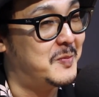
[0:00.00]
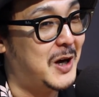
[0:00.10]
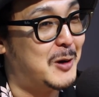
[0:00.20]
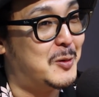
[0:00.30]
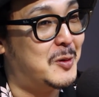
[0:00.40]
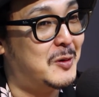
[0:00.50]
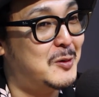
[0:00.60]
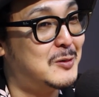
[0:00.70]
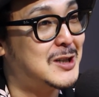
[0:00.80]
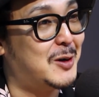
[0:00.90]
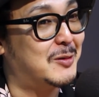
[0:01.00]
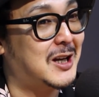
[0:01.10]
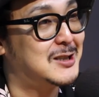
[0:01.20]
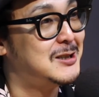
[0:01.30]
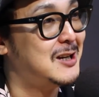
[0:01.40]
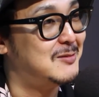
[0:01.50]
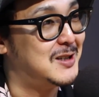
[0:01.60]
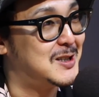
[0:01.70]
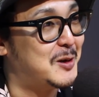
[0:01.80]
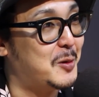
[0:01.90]
あのロシアを訪ねるんで
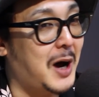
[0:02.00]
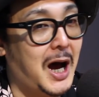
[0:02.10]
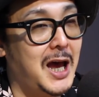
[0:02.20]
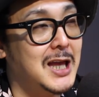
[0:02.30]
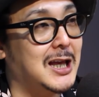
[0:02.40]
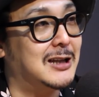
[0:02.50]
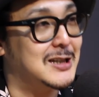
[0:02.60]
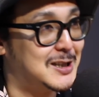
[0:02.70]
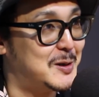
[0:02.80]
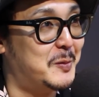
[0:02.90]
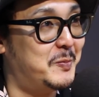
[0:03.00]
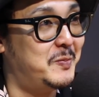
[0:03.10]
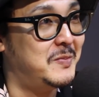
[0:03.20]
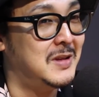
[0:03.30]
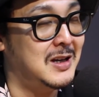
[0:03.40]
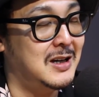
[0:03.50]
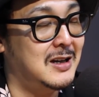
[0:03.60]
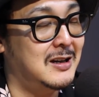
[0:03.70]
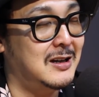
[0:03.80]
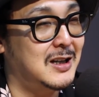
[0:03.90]
すけど、うん、会えたんですよ。
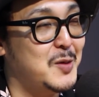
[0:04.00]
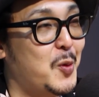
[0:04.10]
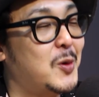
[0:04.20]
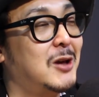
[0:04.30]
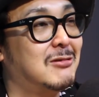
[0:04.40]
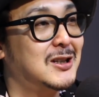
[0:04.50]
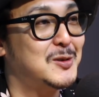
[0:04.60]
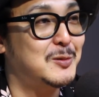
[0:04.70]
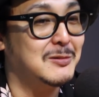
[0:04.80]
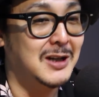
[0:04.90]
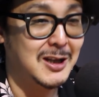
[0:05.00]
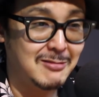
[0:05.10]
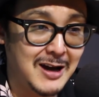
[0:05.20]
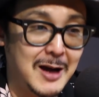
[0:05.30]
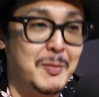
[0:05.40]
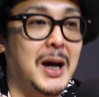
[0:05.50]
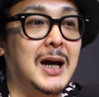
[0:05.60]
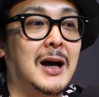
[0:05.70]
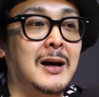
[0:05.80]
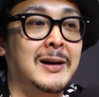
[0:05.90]
でも他の家族の方は
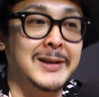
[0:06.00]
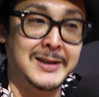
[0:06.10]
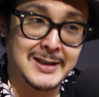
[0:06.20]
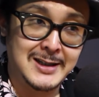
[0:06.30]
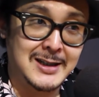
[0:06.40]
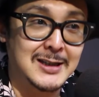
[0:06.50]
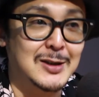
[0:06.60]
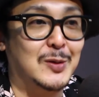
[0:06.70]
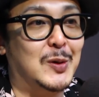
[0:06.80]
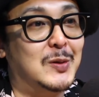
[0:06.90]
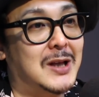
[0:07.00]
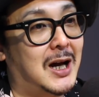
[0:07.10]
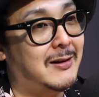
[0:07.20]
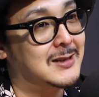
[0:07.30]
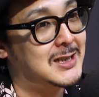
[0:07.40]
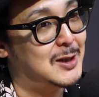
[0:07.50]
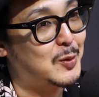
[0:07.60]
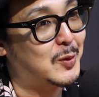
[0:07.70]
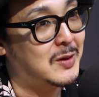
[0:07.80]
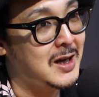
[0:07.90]
まあちょっと疑わしい
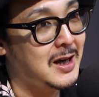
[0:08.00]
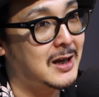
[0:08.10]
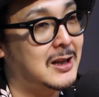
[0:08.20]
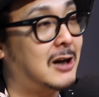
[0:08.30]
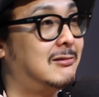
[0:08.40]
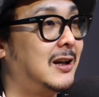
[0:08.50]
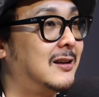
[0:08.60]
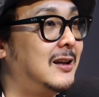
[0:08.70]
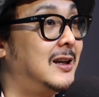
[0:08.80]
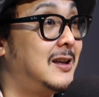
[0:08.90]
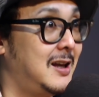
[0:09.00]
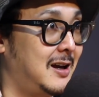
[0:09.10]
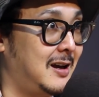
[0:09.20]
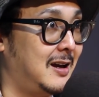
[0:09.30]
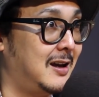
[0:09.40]
ことで亡くなっていて、